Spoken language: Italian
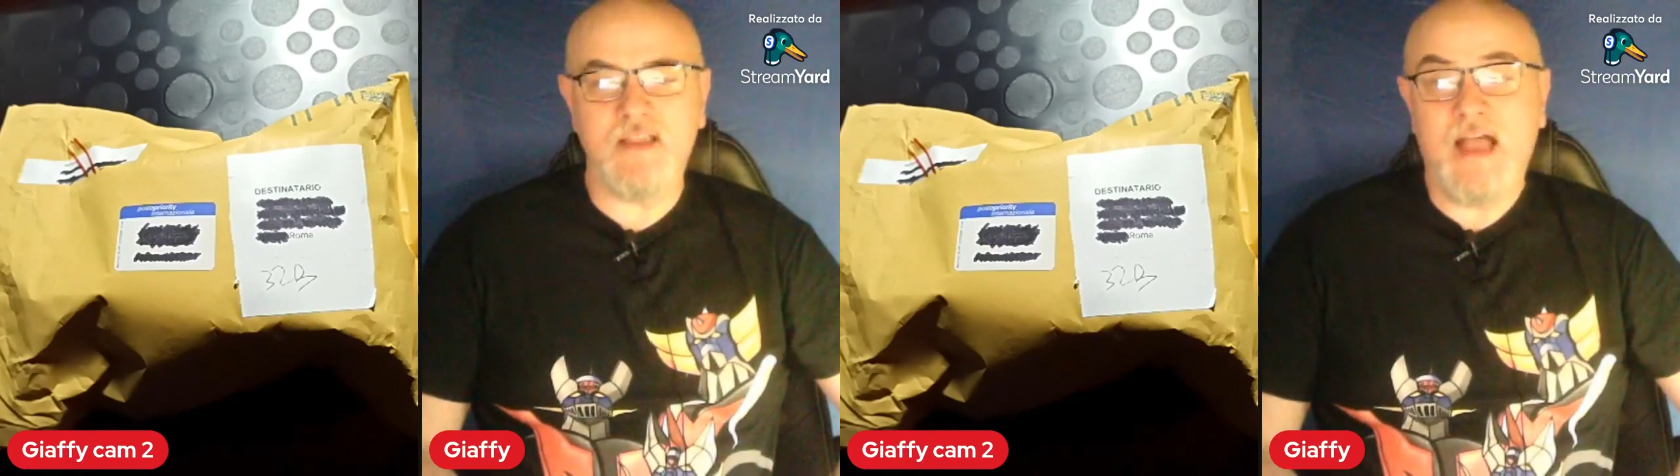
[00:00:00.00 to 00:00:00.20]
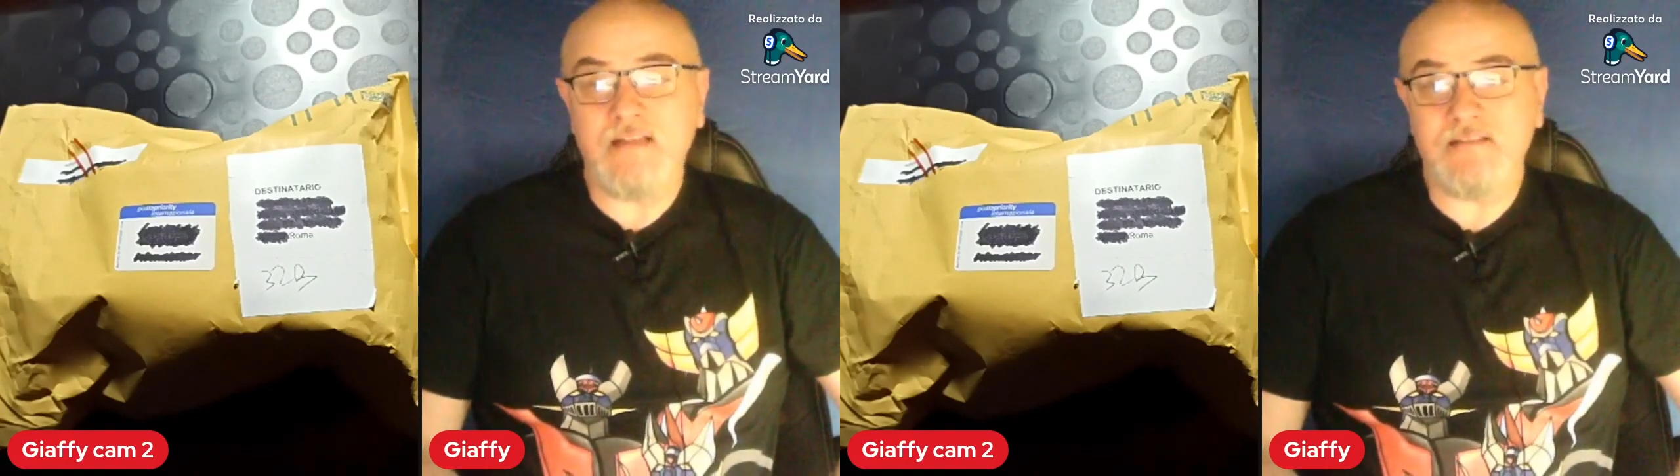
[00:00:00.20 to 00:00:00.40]

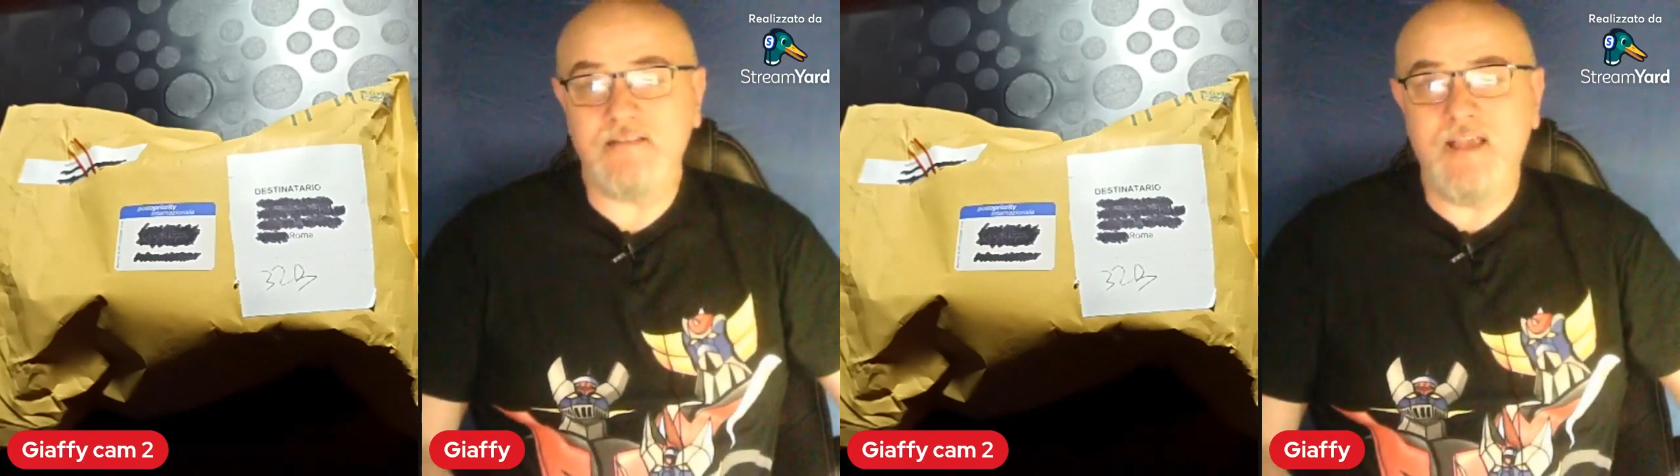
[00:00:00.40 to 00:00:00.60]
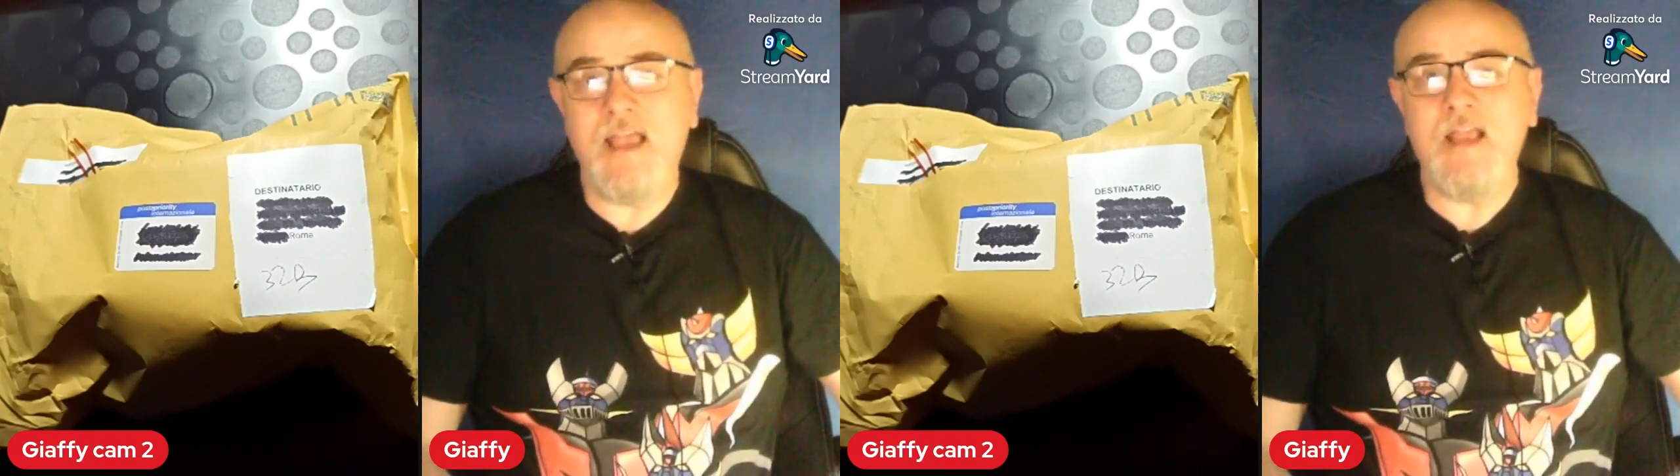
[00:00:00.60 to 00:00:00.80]
anzi
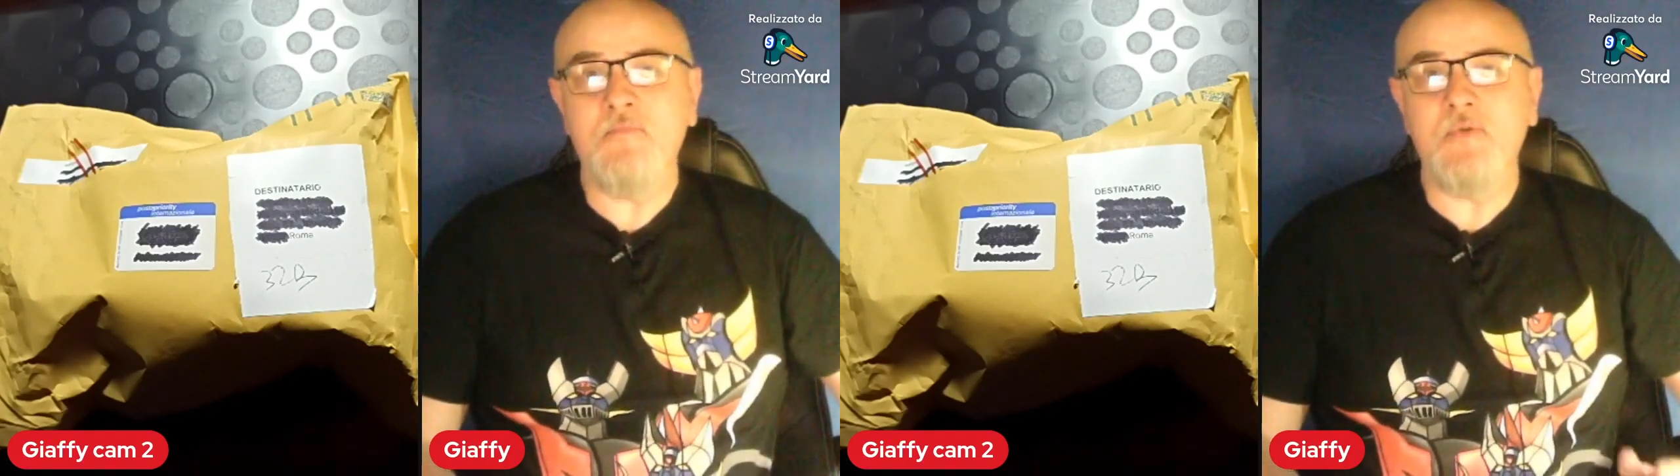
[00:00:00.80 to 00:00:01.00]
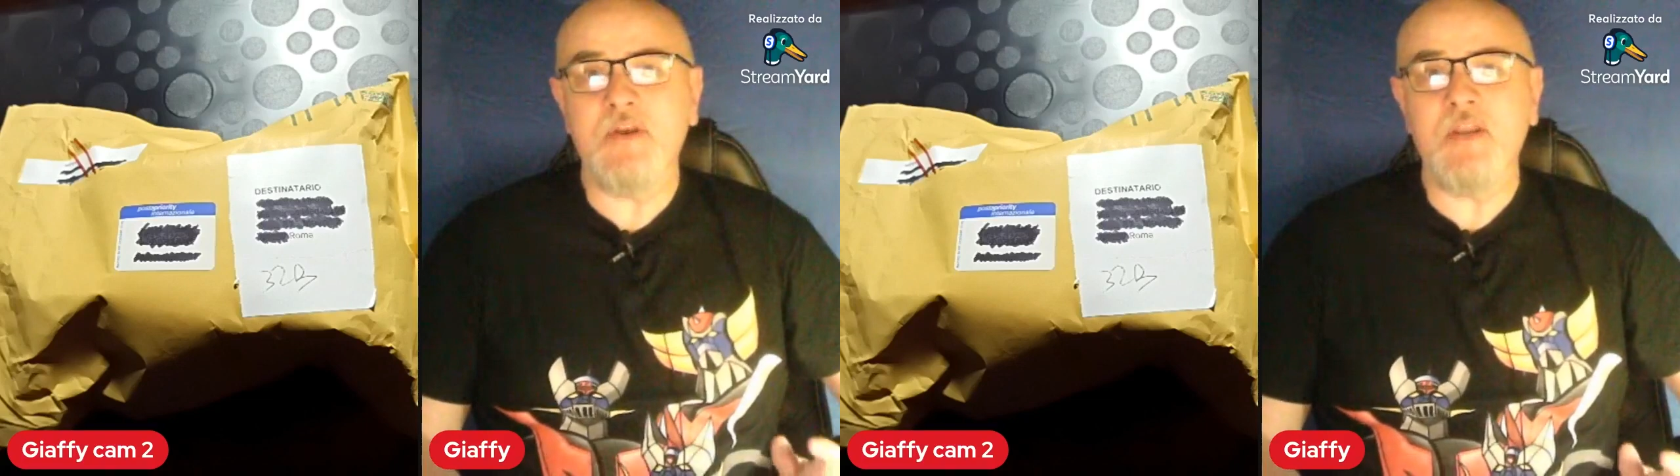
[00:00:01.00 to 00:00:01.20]
è il
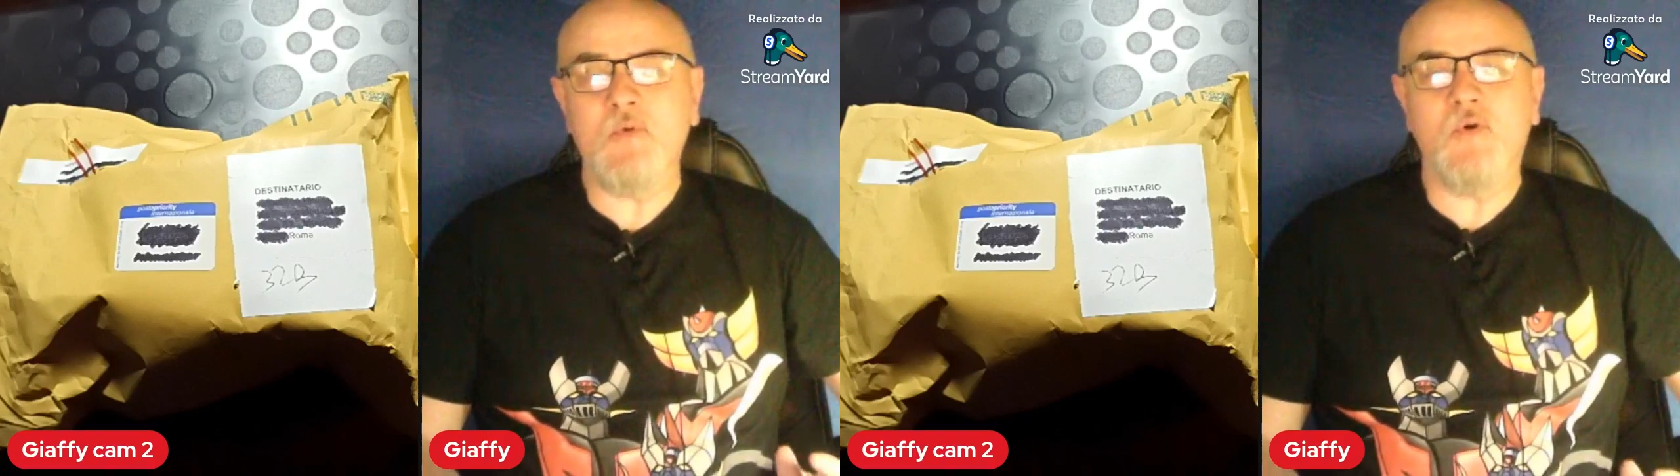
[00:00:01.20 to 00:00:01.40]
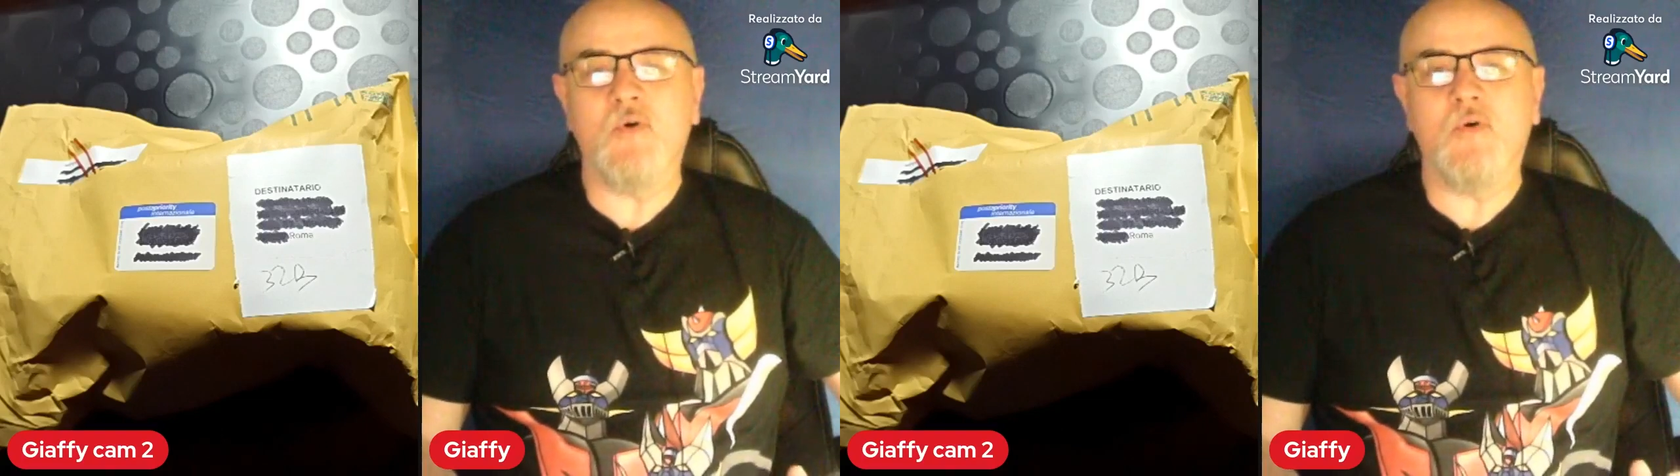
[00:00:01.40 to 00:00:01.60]

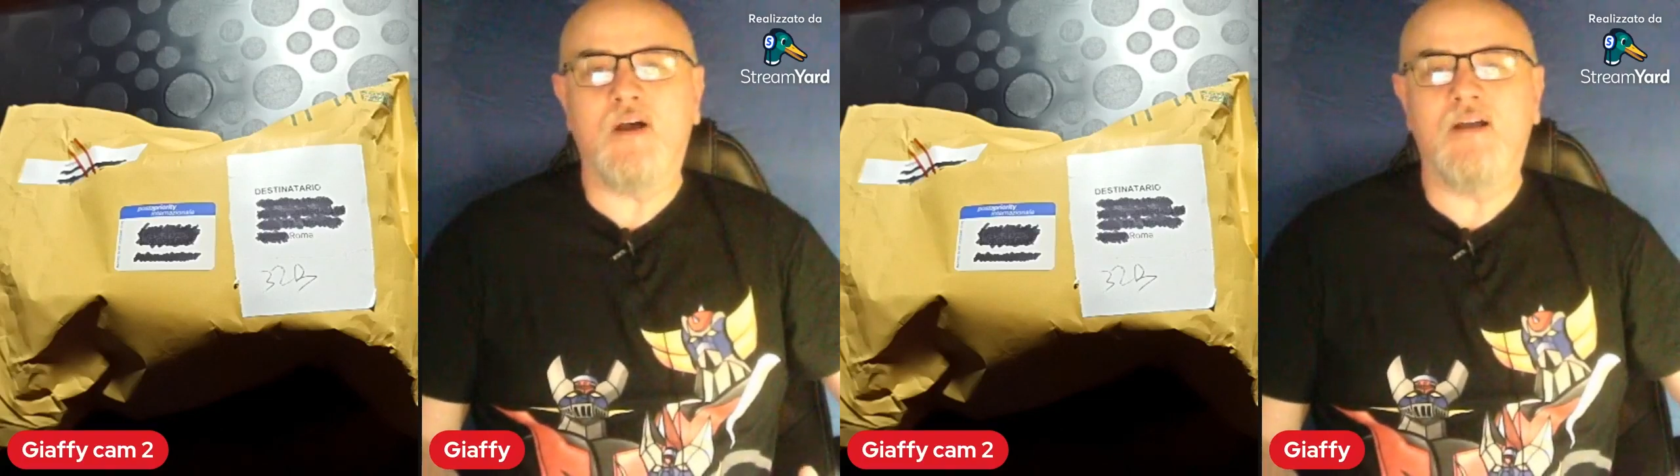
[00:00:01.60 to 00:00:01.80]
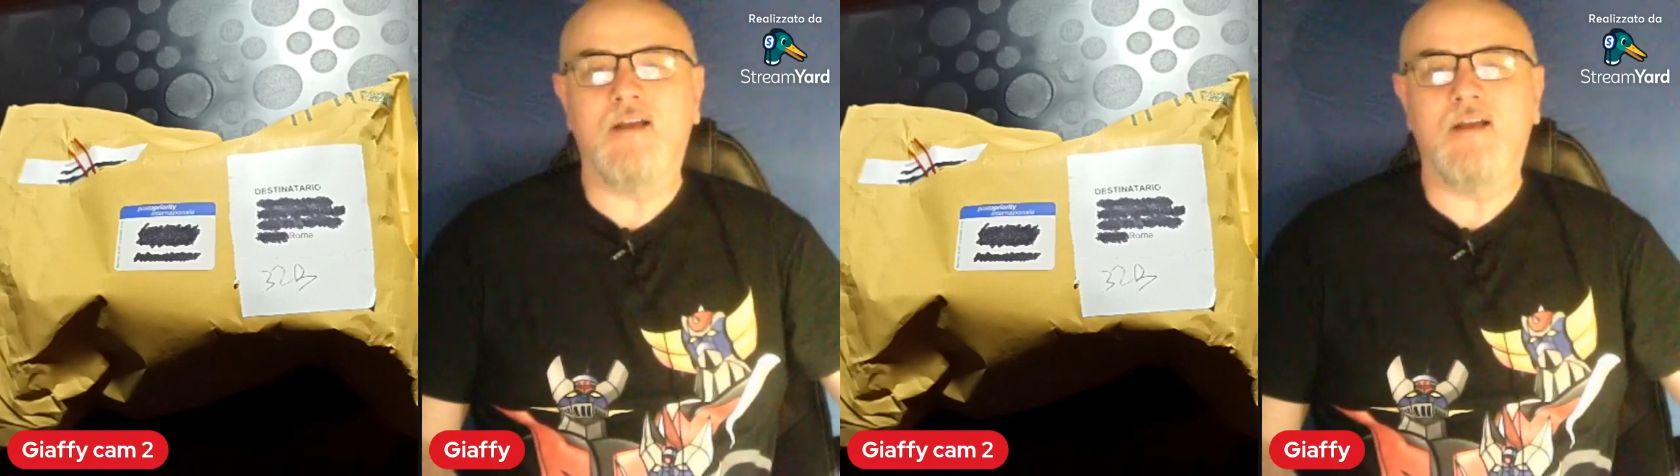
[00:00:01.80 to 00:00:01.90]
primo eh,